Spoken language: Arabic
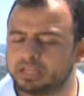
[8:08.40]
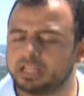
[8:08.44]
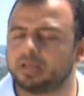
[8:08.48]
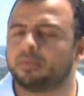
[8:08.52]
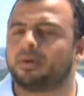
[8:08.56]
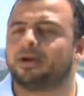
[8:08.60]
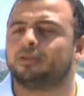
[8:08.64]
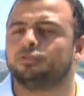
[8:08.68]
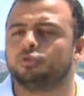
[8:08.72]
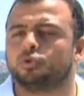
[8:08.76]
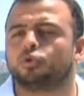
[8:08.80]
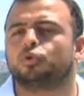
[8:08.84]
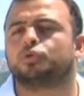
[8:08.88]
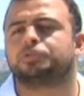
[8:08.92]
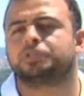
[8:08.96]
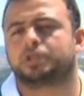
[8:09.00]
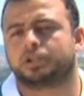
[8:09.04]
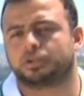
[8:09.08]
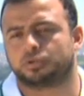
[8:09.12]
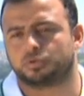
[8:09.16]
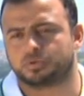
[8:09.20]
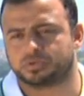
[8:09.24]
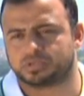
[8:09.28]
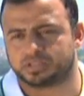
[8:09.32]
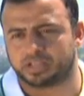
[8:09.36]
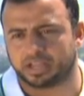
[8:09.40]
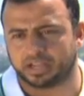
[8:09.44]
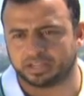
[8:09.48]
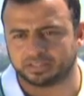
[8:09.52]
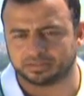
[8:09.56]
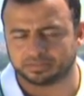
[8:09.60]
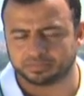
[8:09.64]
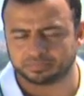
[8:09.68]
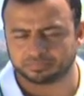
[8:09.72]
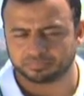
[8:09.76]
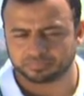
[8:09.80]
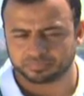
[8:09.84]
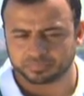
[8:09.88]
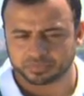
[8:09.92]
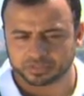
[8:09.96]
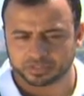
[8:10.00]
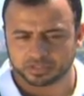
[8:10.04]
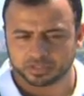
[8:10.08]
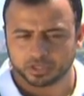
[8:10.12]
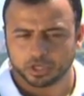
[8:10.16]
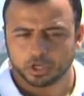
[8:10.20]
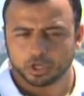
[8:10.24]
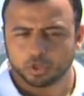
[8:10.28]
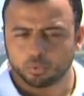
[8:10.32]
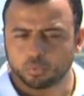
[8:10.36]
مين لو عنده قدرة إنه يساعد
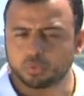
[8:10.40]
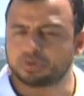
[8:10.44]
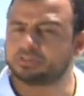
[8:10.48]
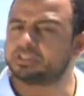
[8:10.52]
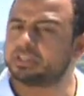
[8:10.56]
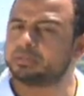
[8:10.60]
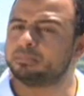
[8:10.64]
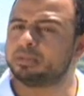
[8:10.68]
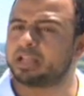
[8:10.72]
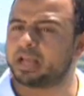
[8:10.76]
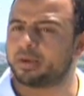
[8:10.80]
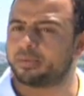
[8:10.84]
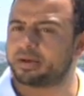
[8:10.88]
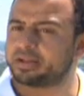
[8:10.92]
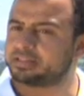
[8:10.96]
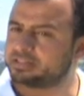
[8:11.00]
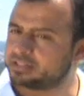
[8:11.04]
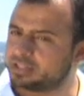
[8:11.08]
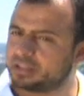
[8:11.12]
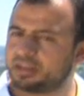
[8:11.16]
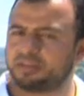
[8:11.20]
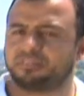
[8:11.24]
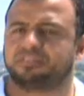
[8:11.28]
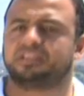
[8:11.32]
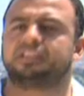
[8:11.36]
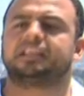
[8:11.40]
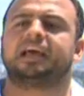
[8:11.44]
وكتير من الاوقات تعرف